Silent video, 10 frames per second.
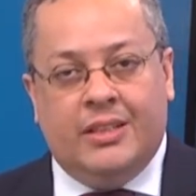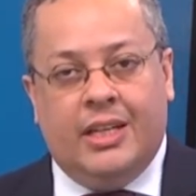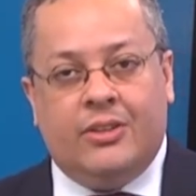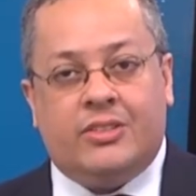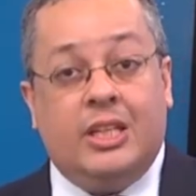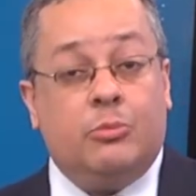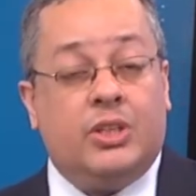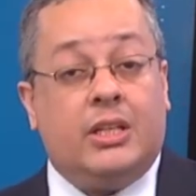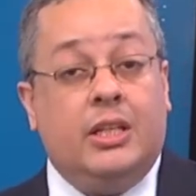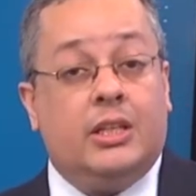Né, nós
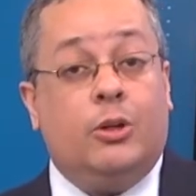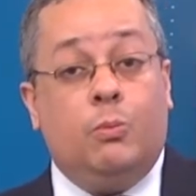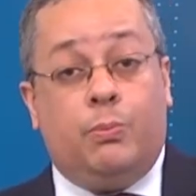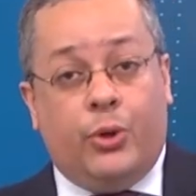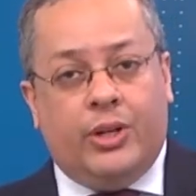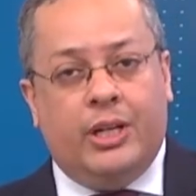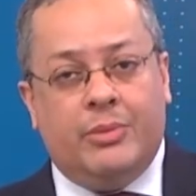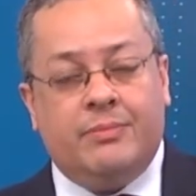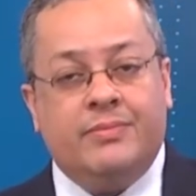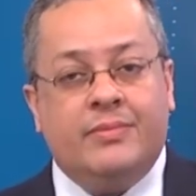temos aqui então um
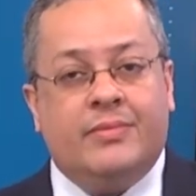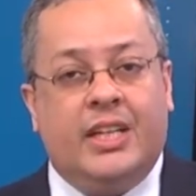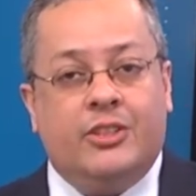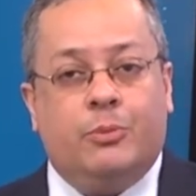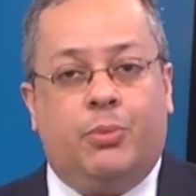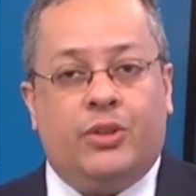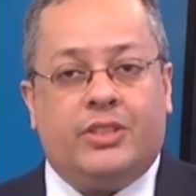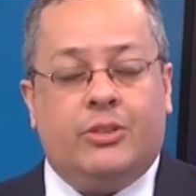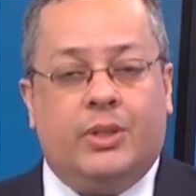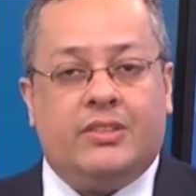programa né, de
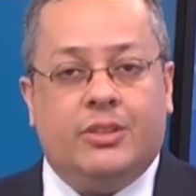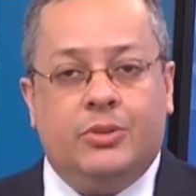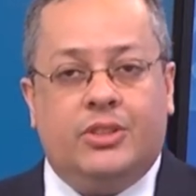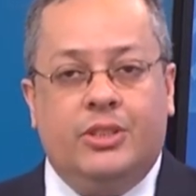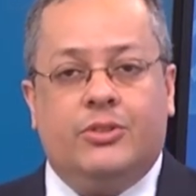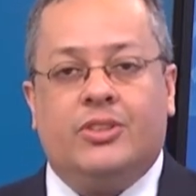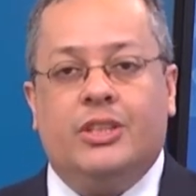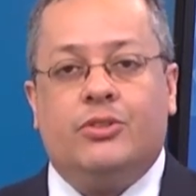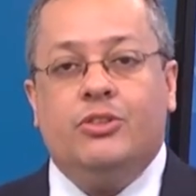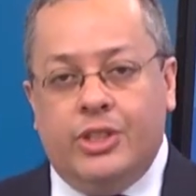pós-graduação estrito
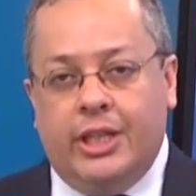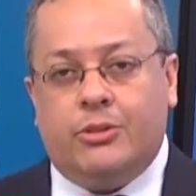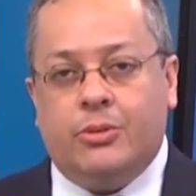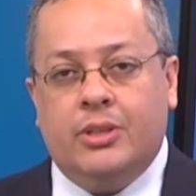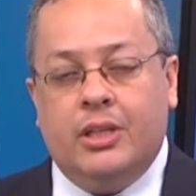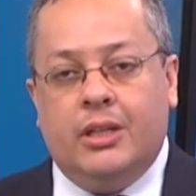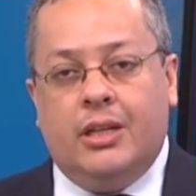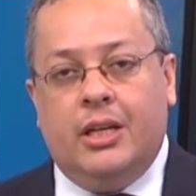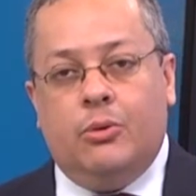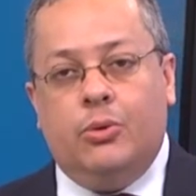senso em direito,
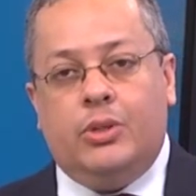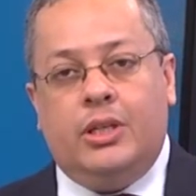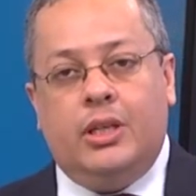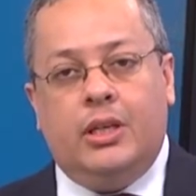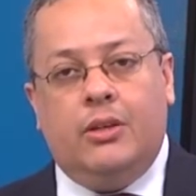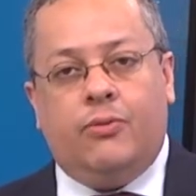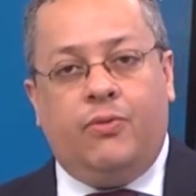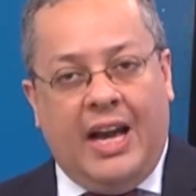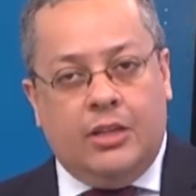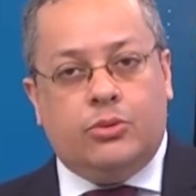né, o que
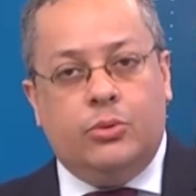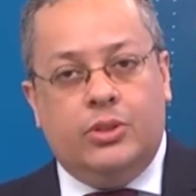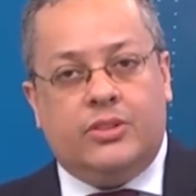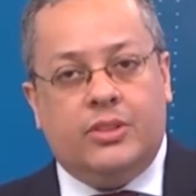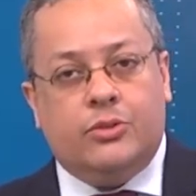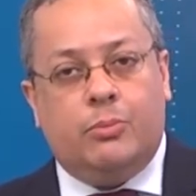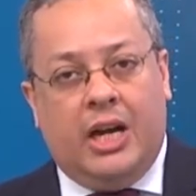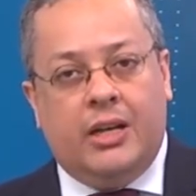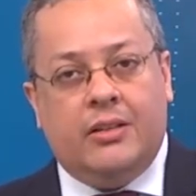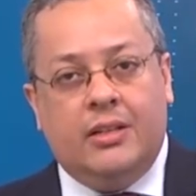faz do
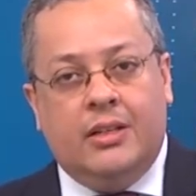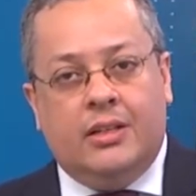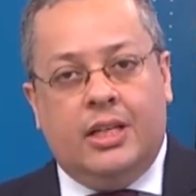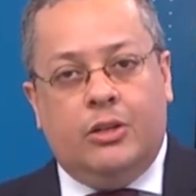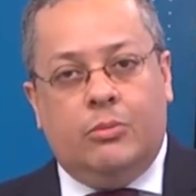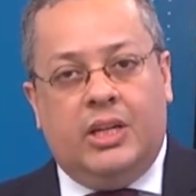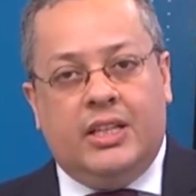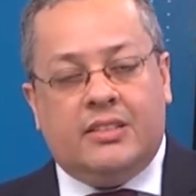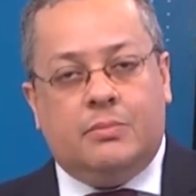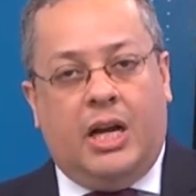Unicesumar né, uma
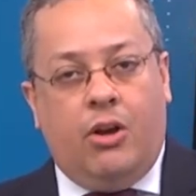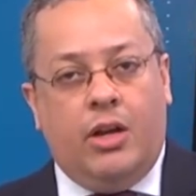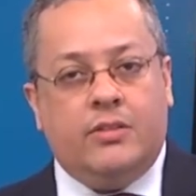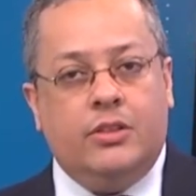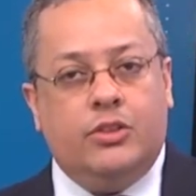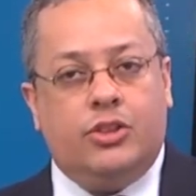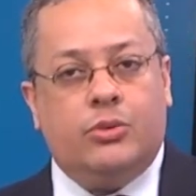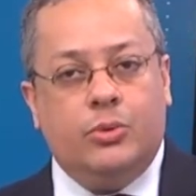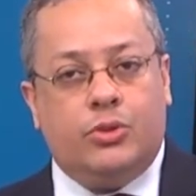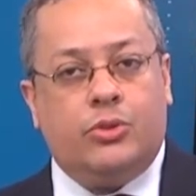das maiores
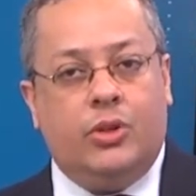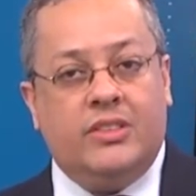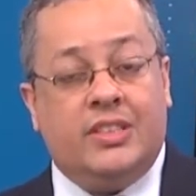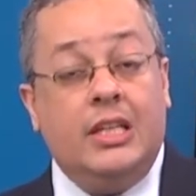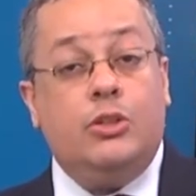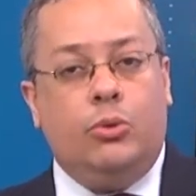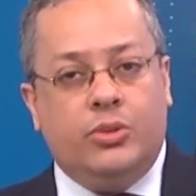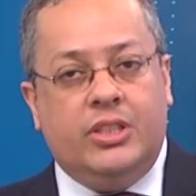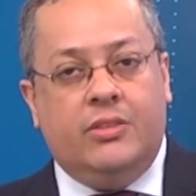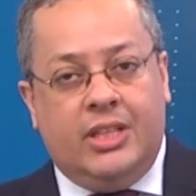instituições,
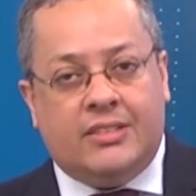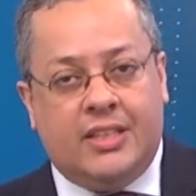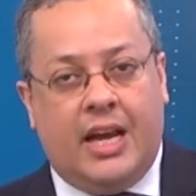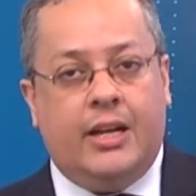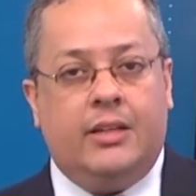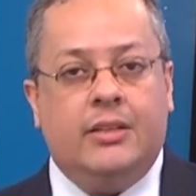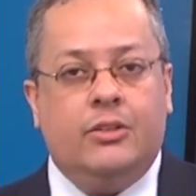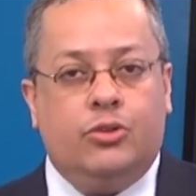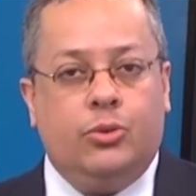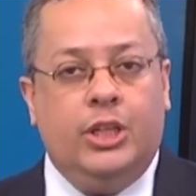inclusive na seara
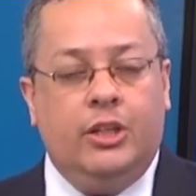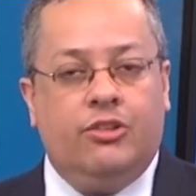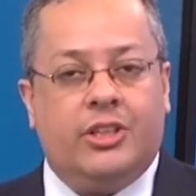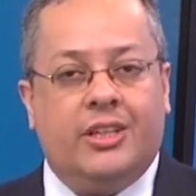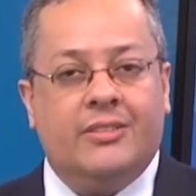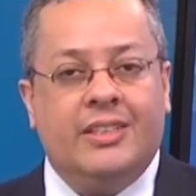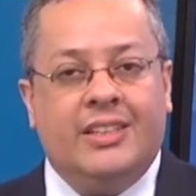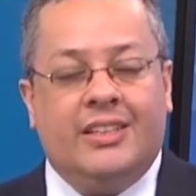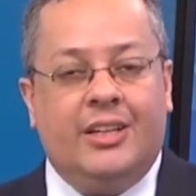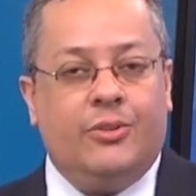jurídica.
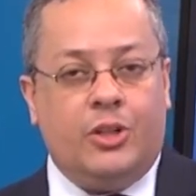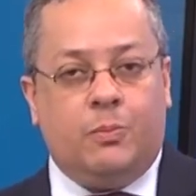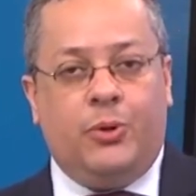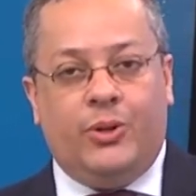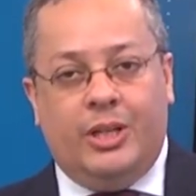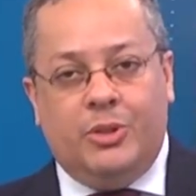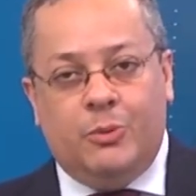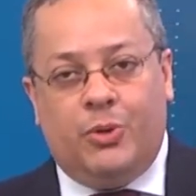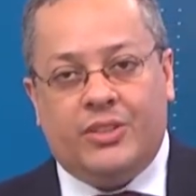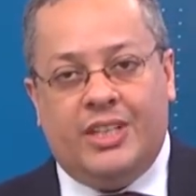o nosso programa de
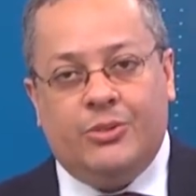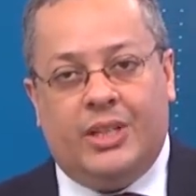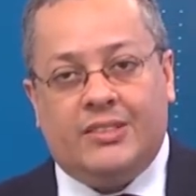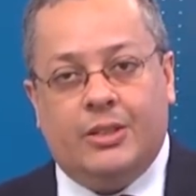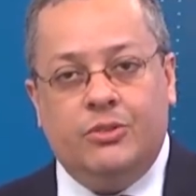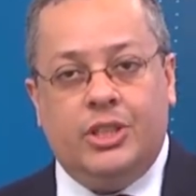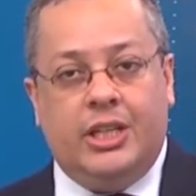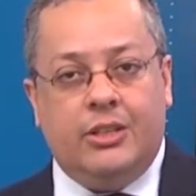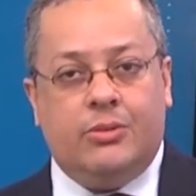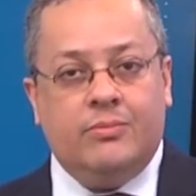pós-graduação em
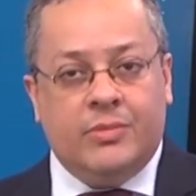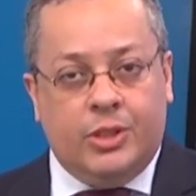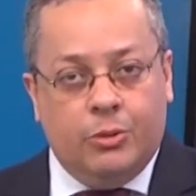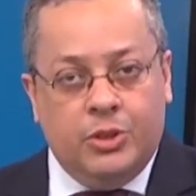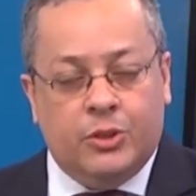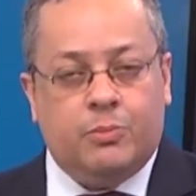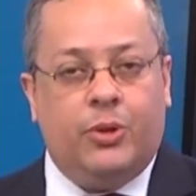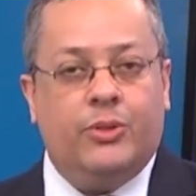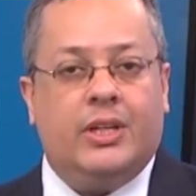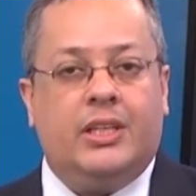direito que eu me
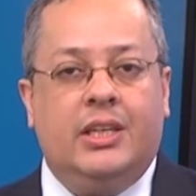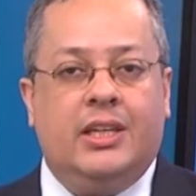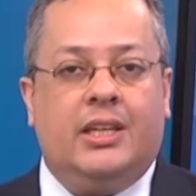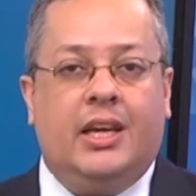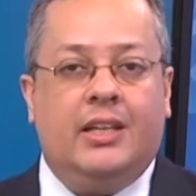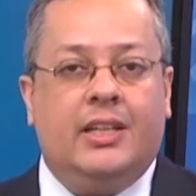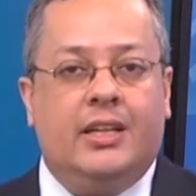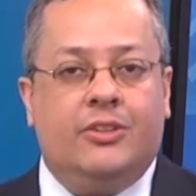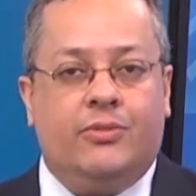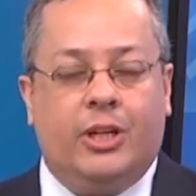disponho aqui, que é a
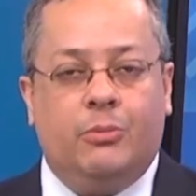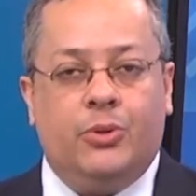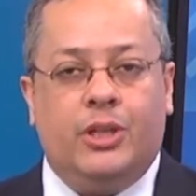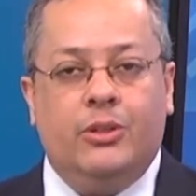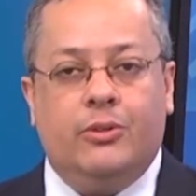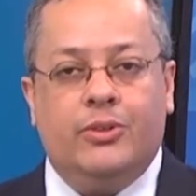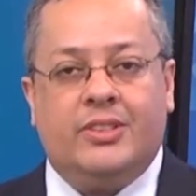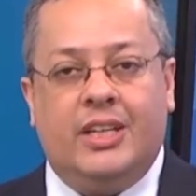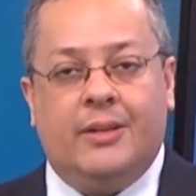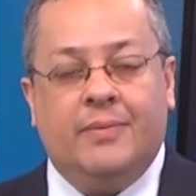ideia de falar um pouquinho com
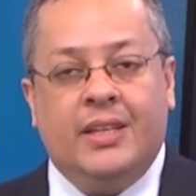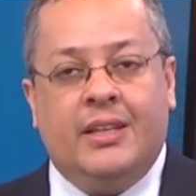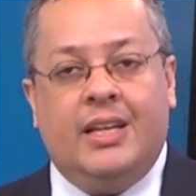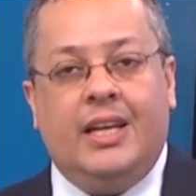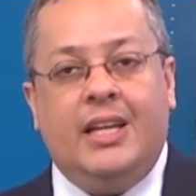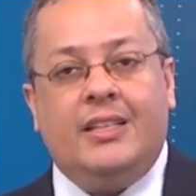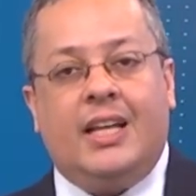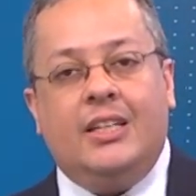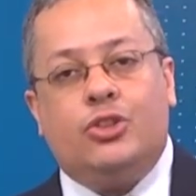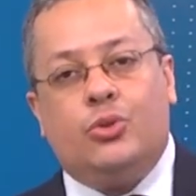você, né, ele
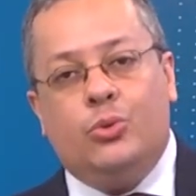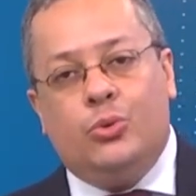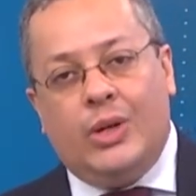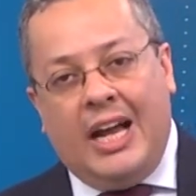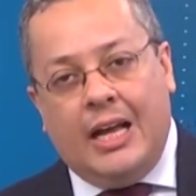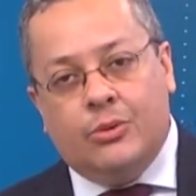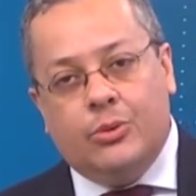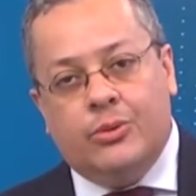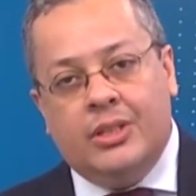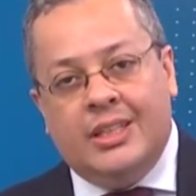está
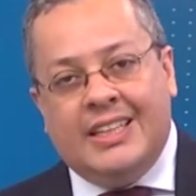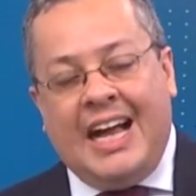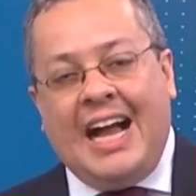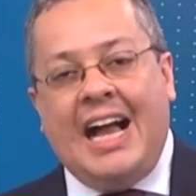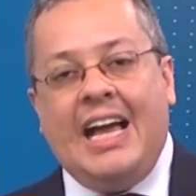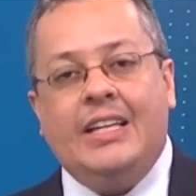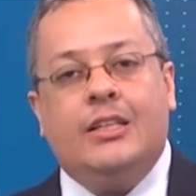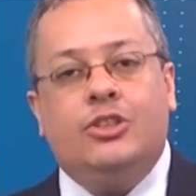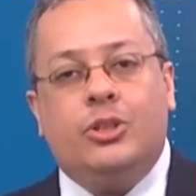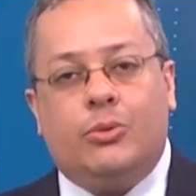estruturado na
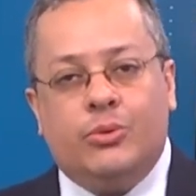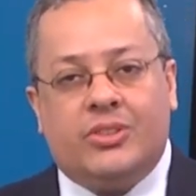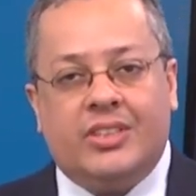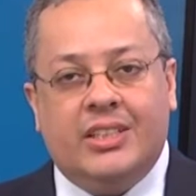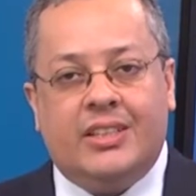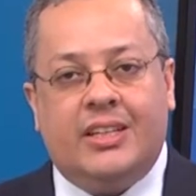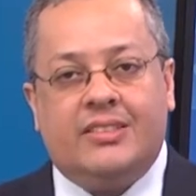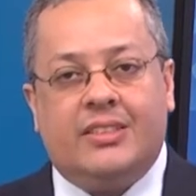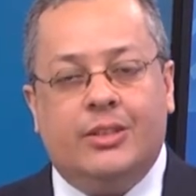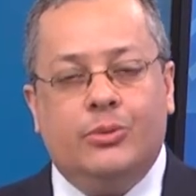área de
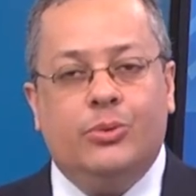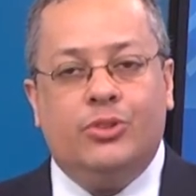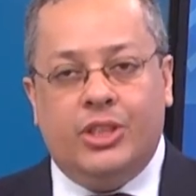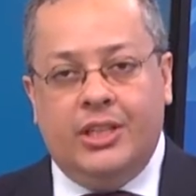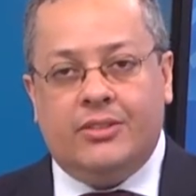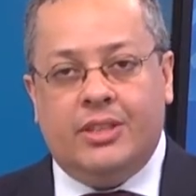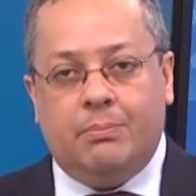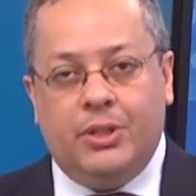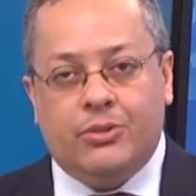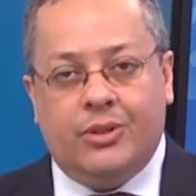concentração dos direitos da
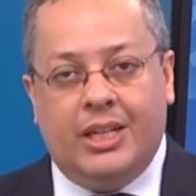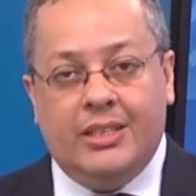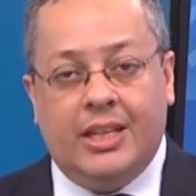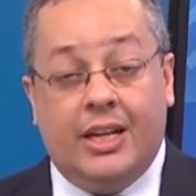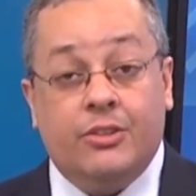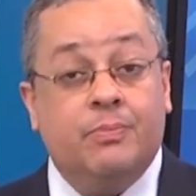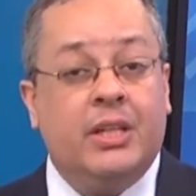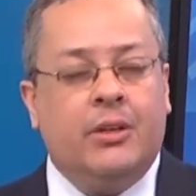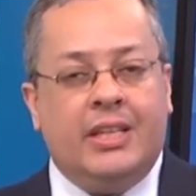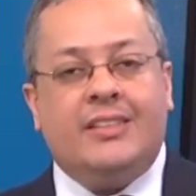personalidade.
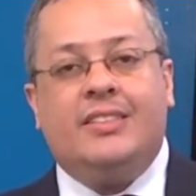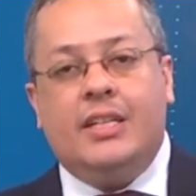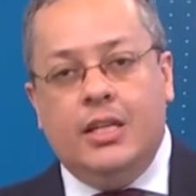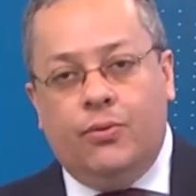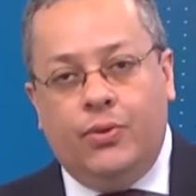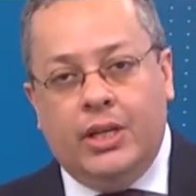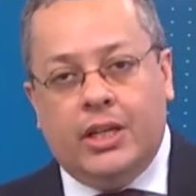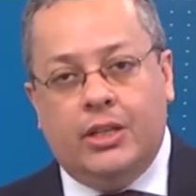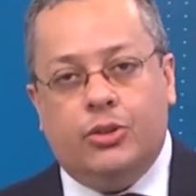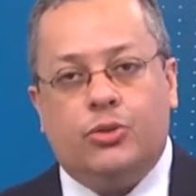O que, que
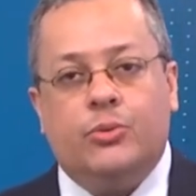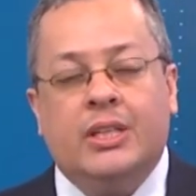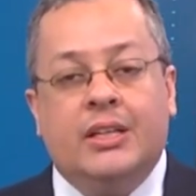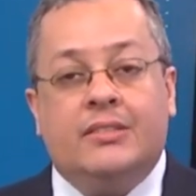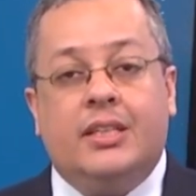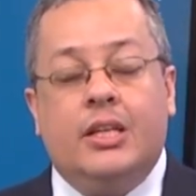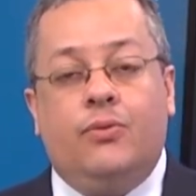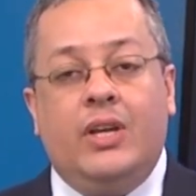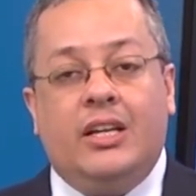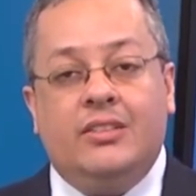significa isso?
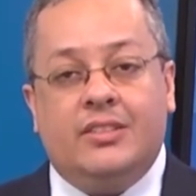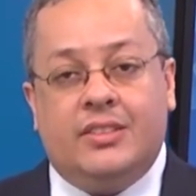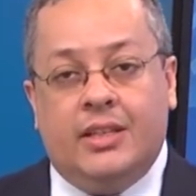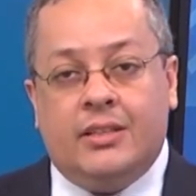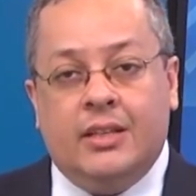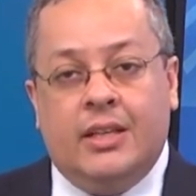Significa dizer